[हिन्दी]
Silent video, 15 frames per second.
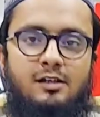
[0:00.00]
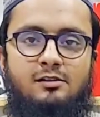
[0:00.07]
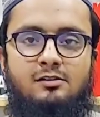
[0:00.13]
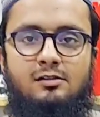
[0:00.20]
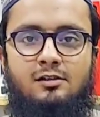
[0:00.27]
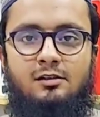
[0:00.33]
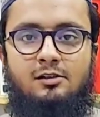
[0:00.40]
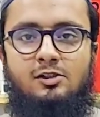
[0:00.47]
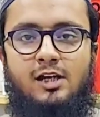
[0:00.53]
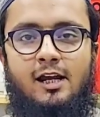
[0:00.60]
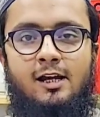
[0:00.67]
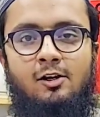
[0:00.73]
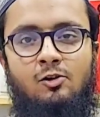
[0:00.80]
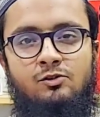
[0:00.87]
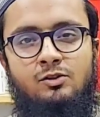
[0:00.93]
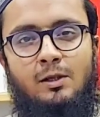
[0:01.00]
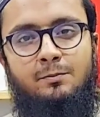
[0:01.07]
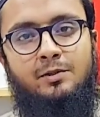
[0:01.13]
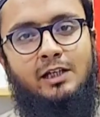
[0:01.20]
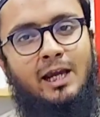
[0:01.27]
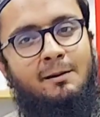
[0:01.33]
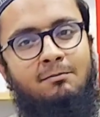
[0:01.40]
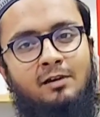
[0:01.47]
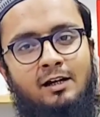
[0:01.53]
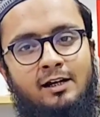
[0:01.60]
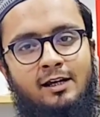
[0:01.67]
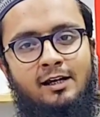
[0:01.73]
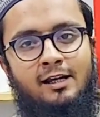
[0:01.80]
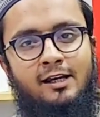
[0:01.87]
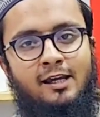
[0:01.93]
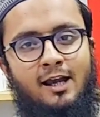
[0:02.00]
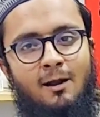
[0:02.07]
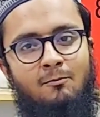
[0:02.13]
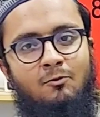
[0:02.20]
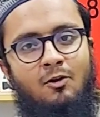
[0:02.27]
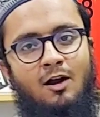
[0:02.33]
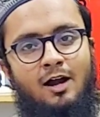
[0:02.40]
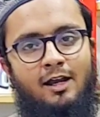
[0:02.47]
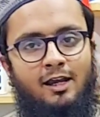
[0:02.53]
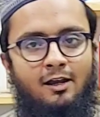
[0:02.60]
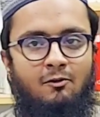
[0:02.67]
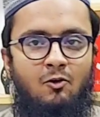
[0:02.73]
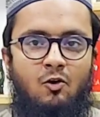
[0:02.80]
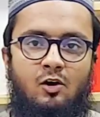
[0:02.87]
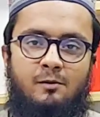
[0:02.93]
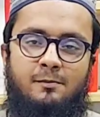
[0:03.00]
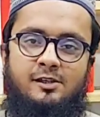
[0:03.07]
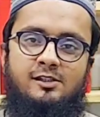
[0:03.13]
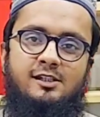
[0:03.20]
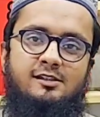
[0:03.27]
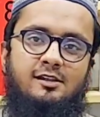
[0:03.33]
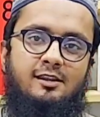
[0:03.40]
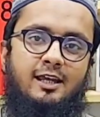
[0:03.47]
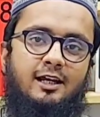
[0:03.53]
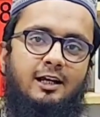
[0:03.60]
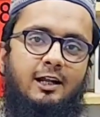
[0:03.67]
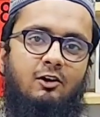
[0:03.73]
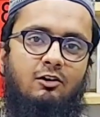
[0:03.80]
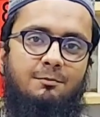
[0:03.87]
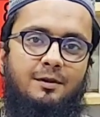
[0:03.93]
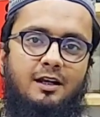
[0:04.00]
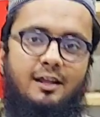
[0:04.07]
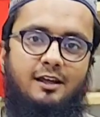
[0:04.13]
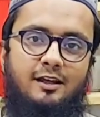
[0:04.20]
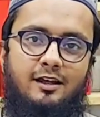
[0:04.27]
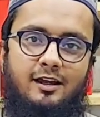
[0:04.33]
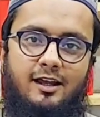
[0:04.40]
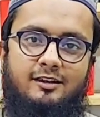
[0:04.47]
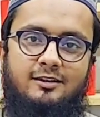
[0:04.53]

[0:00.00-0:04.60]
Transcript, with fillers: इस चैनल को सब्सक्राइब करके रखिए आपको आगे और भी चीज़ें देखने को मिलेगी